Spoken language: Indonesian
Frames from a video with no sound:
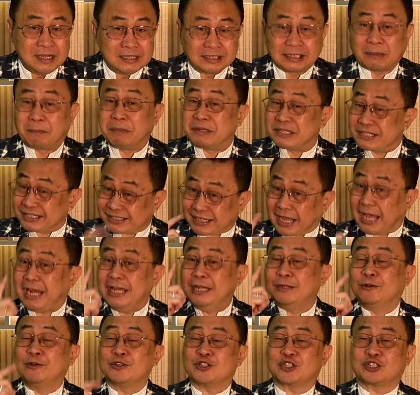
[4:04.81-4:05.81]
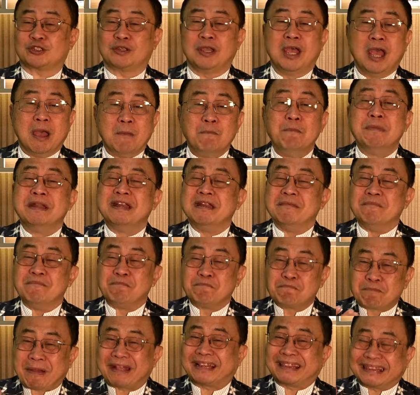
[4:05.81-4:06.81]
Tapi sekaligus
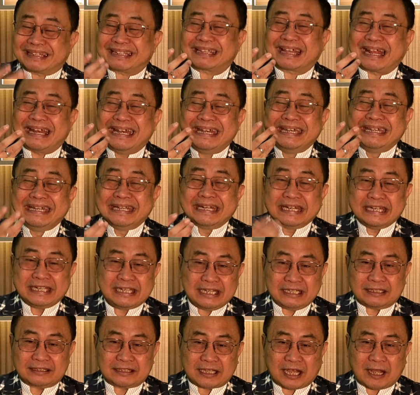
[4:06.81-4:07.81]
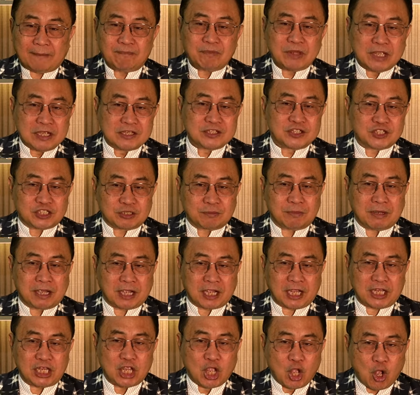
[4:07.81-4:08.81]
menempatkan diri kita
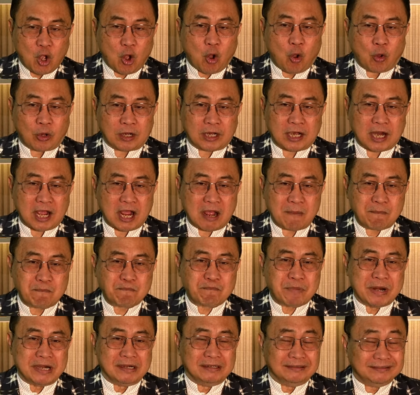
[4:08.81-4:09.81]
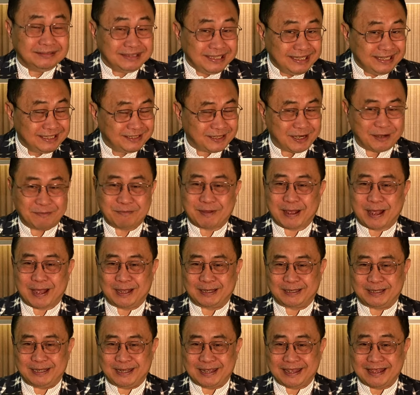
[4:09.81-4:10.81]
sebagai orang penting dan
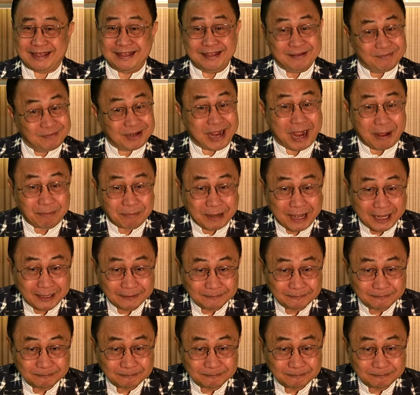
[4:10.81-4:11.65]
bahagia. Mengapa?